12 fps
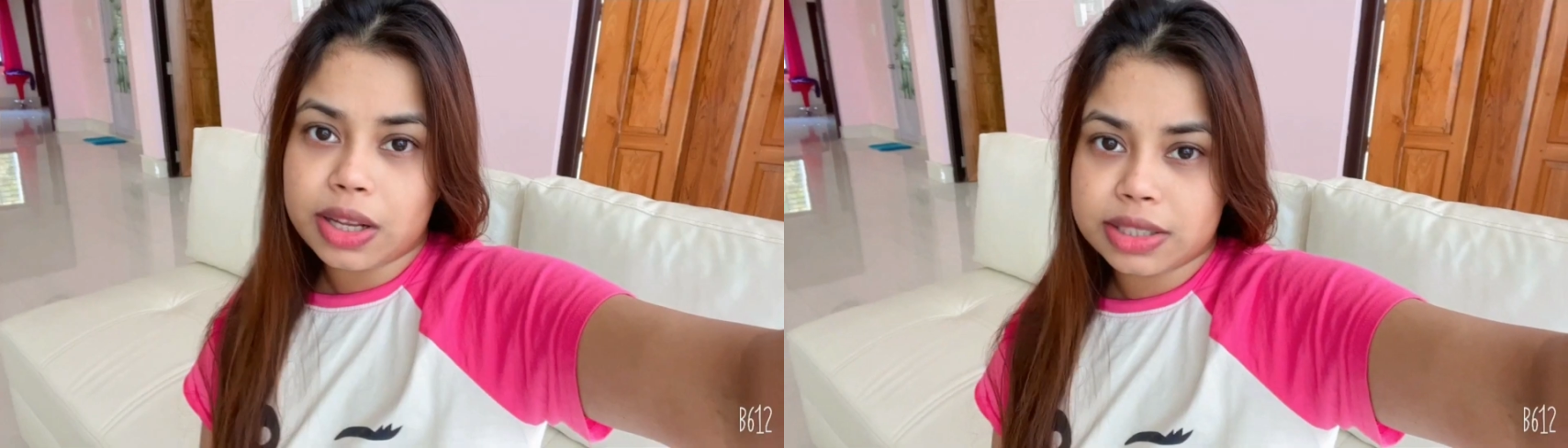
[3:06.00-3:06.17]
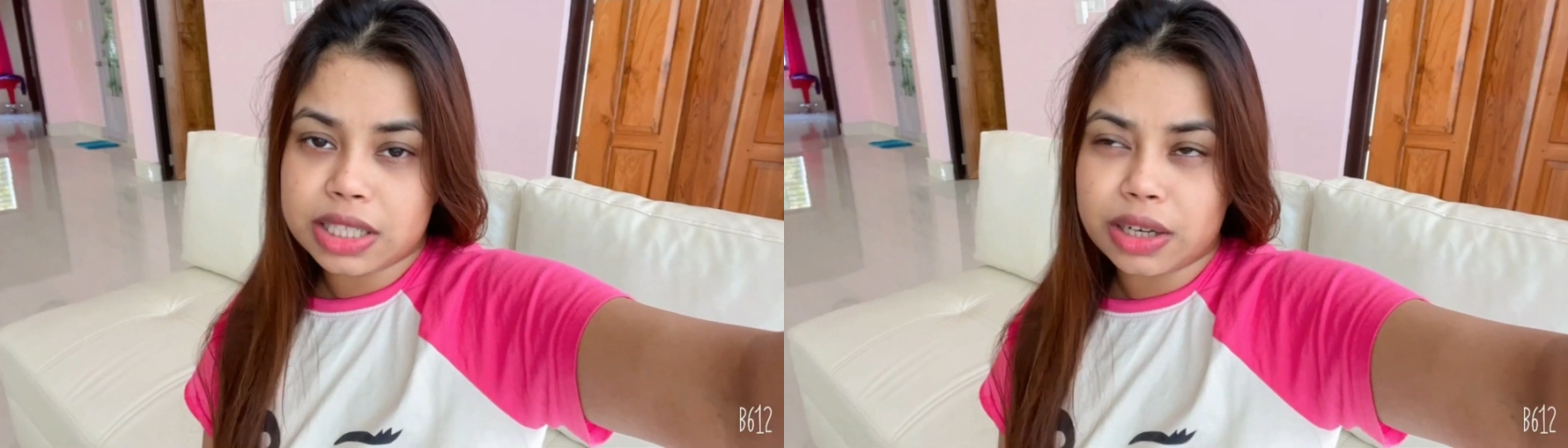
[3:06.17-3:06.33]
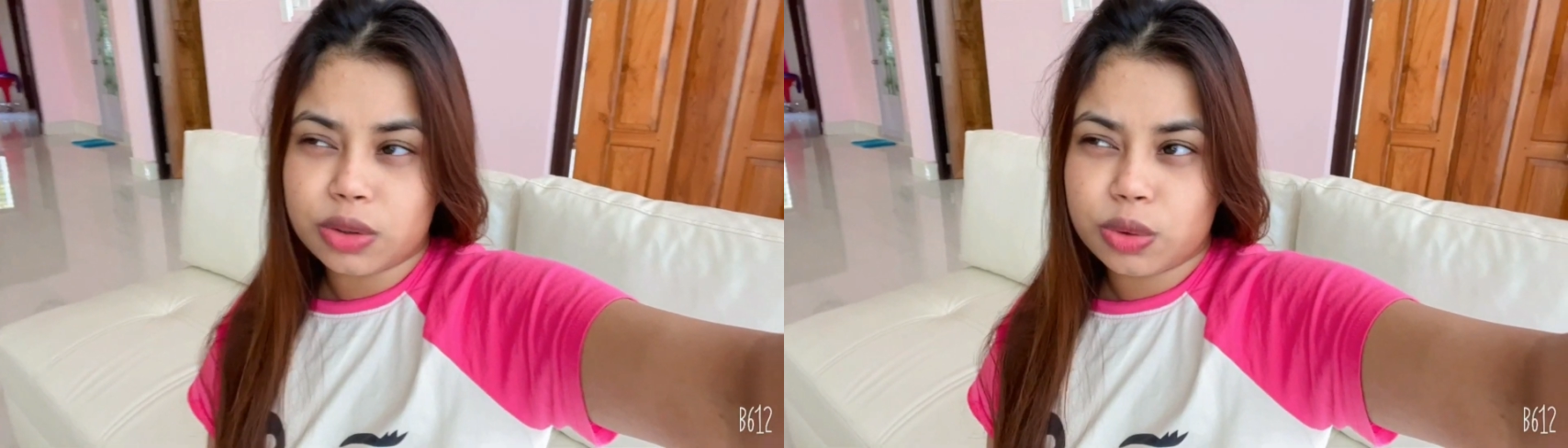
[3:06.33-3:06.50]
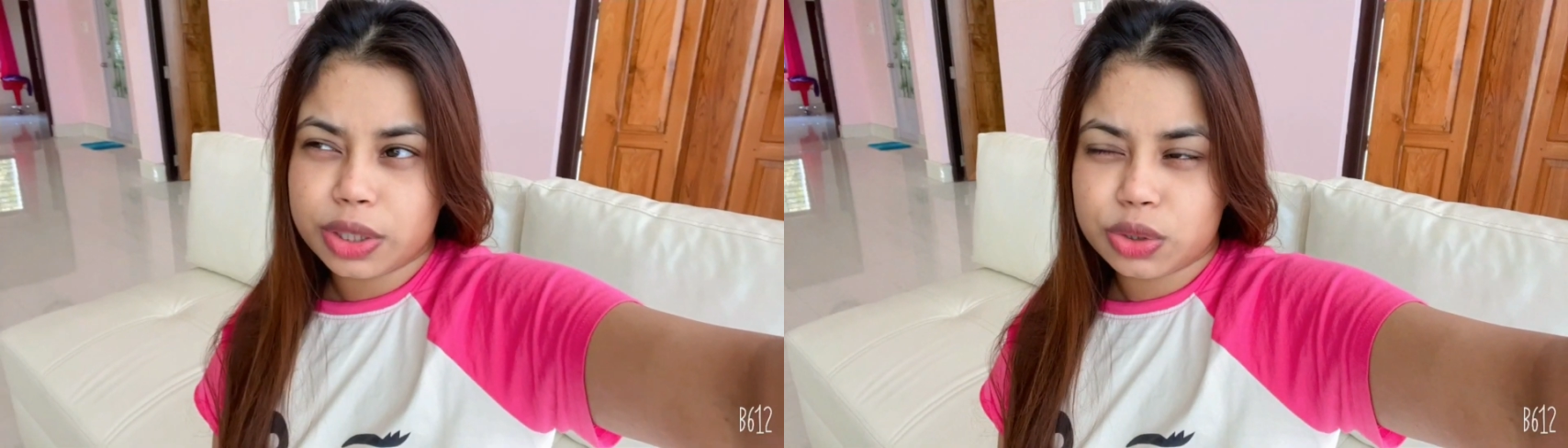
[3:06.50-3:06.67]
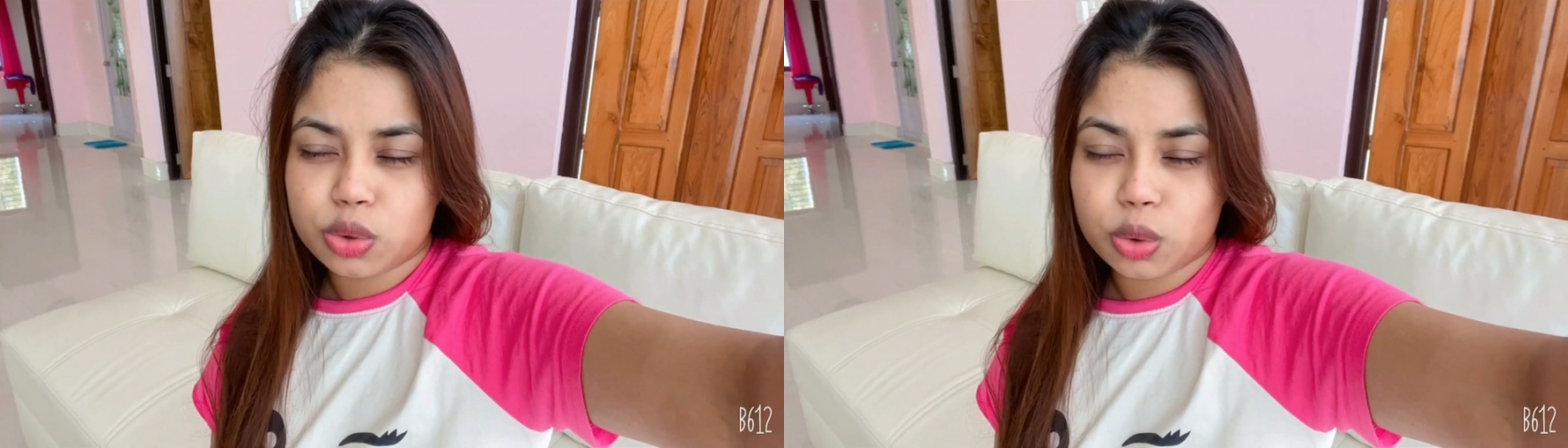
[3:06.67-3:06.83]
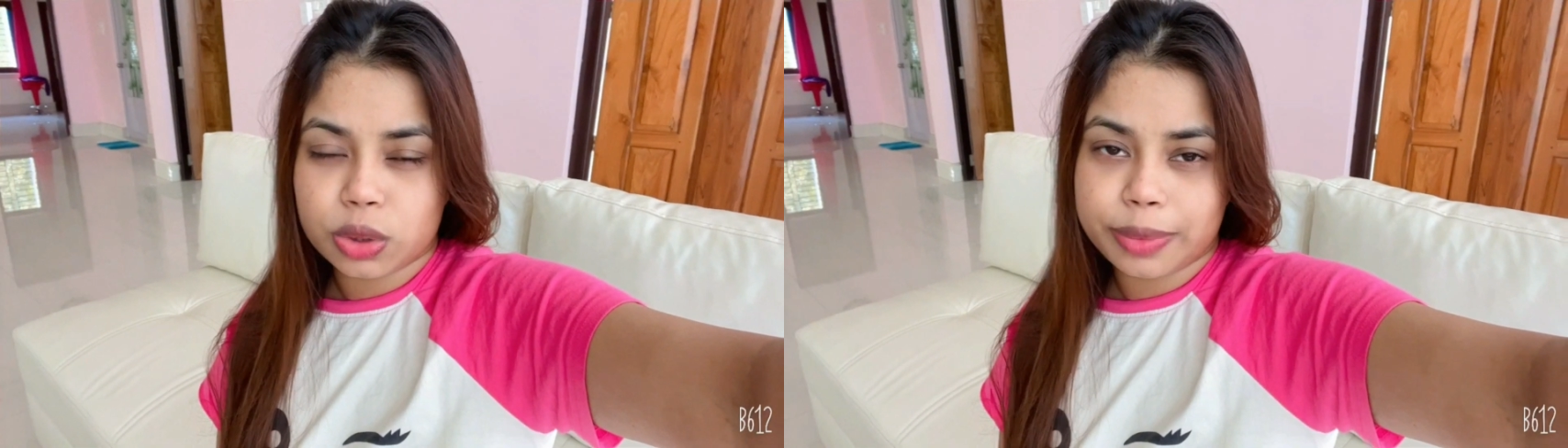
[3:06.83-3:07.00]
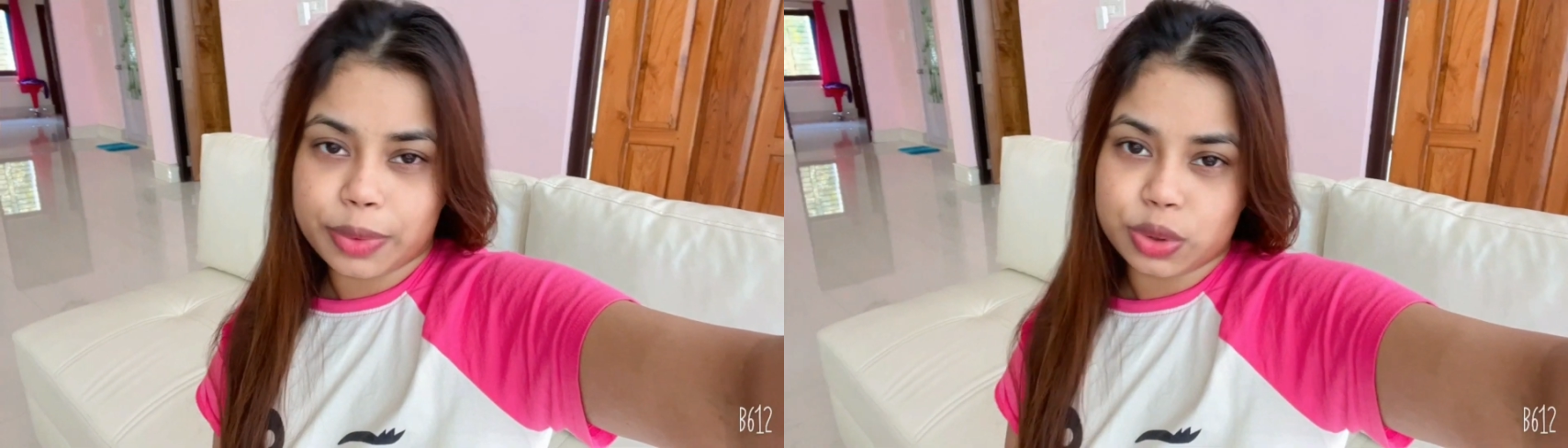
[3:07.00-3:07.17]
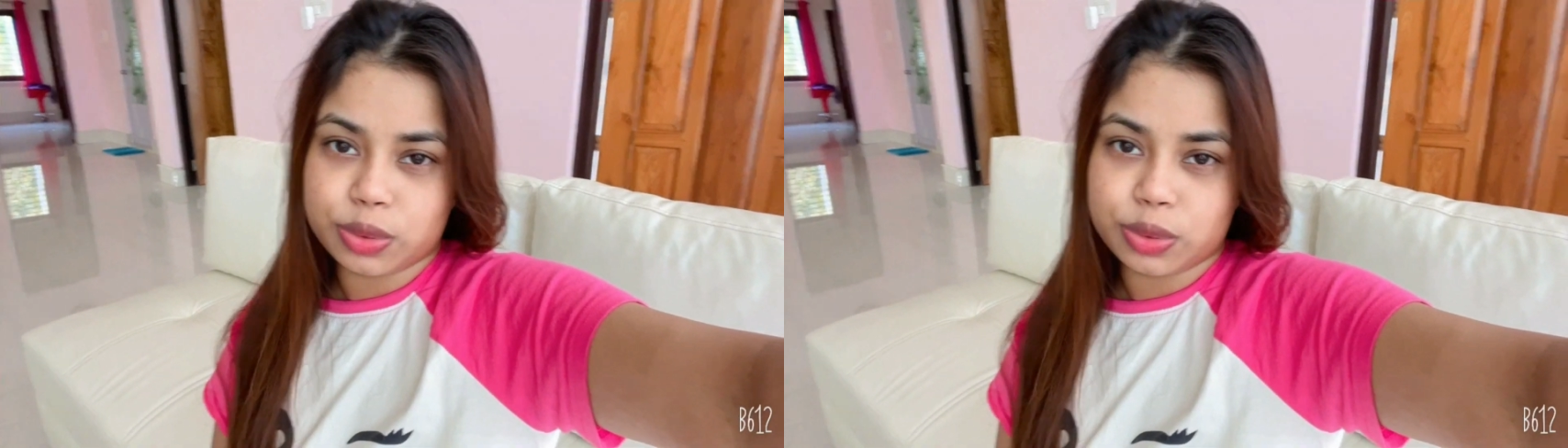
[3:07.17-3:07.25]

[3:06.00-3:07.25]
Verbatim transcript: আর স্নান করে একটু রোদে